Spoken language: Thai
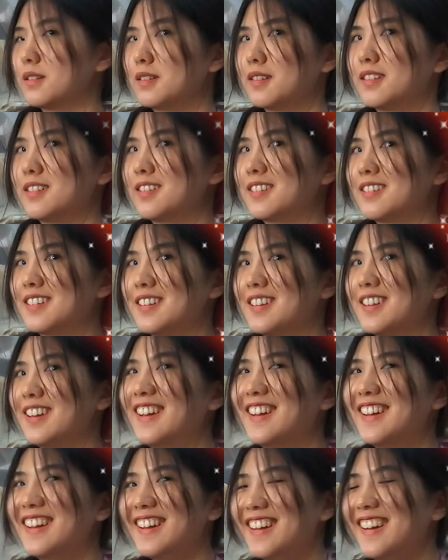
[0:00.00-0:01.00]
เริ่มต้นจาก
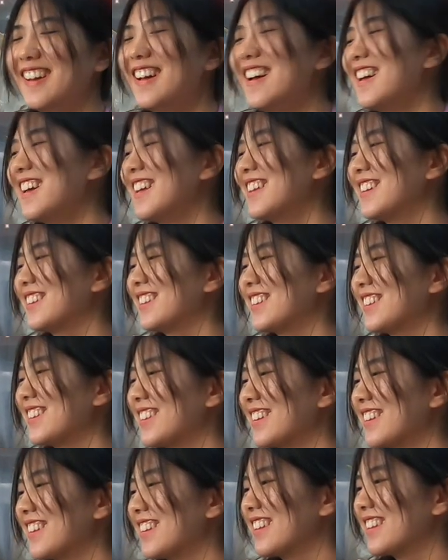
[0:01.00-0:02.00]
ต้องทำอะไรต้องเผา
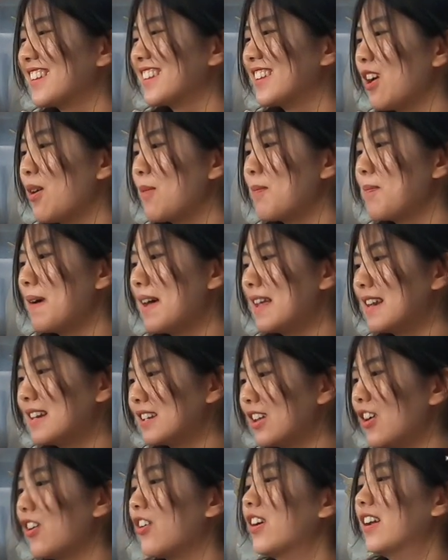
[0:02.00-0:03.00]
ก่อนไอ้ยต้องปั้นก่อน
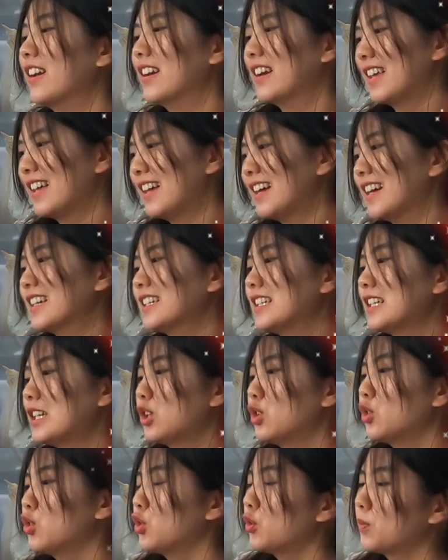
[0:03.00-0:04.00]
ขึ้น
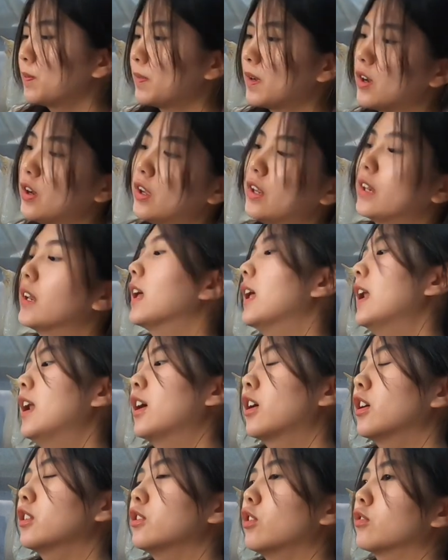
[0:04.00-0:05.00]
รูปก่อนค่ะแล้
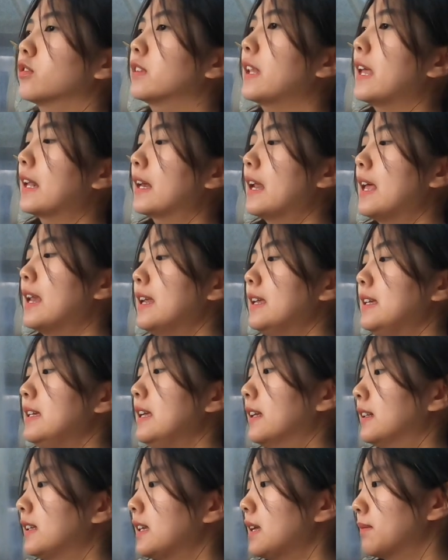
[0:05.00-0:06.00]
วก็ตกแต่งรายละเอี
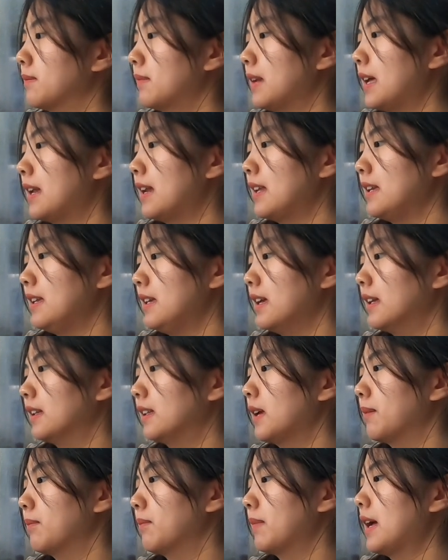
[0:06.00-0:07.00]
ยด เก็บรายละเอียด
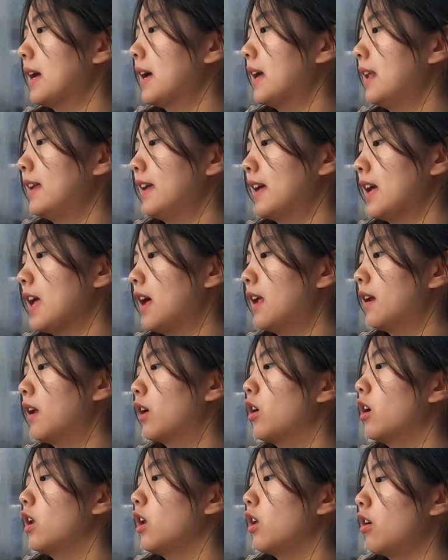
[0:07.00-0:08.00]
เก็บงานอะไรอย่างเค่ะ แล้
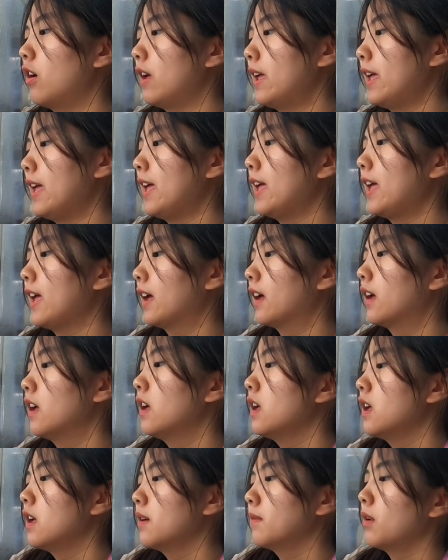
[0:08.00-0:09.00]
วก็รอแห้ง
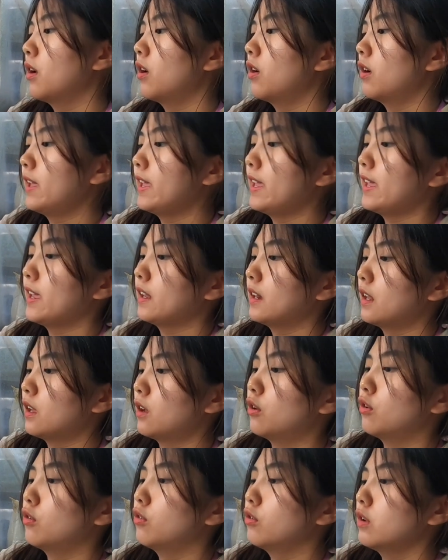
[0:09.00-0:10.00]
พอแห้งแล้
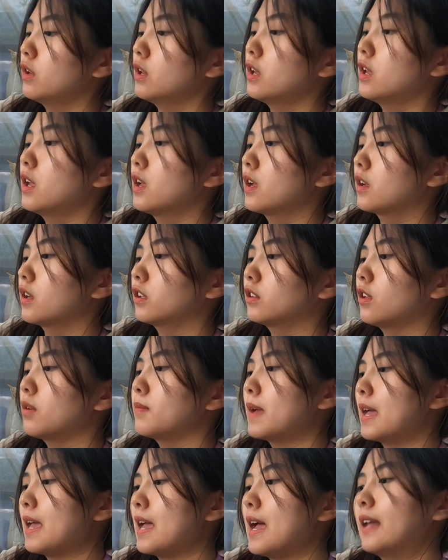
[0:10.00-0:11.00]
วก็ต้อง
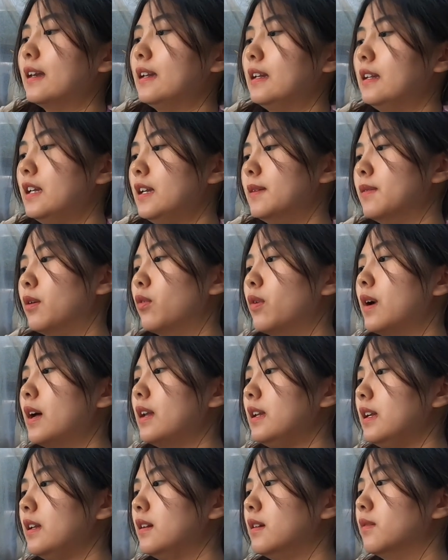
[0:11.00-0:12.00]
มาขัดอีกที เพราะว่า
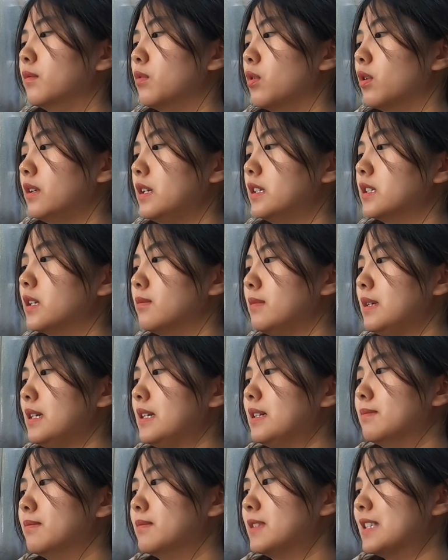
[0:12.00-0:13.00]
ดินพวกนี้จะมี
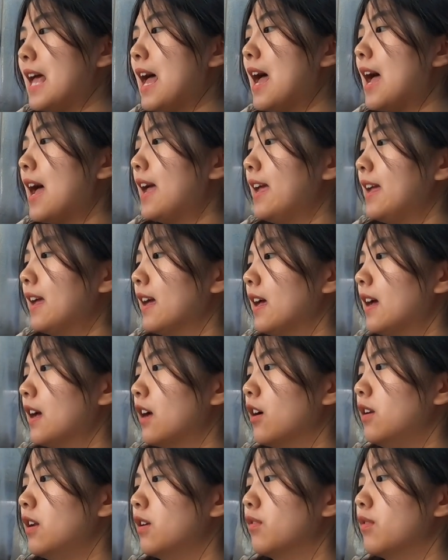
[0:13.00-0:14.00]
ทรายค่ะ
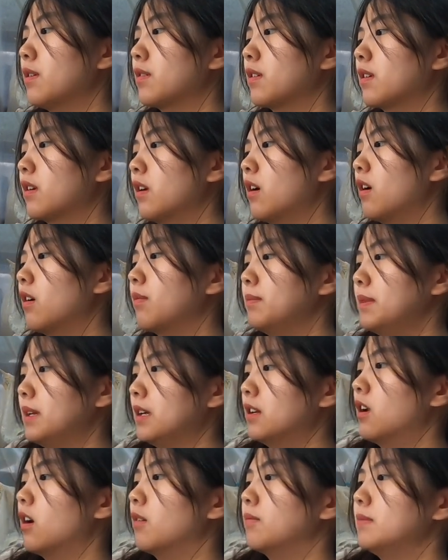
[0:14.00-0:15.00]
เขาเรียกว่าล็อก
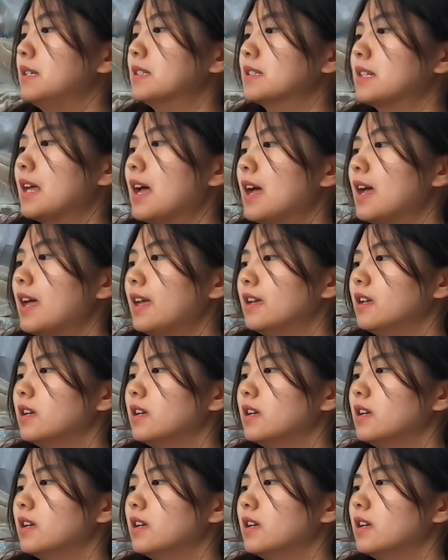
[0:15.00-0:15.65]
ล็อกมีทราย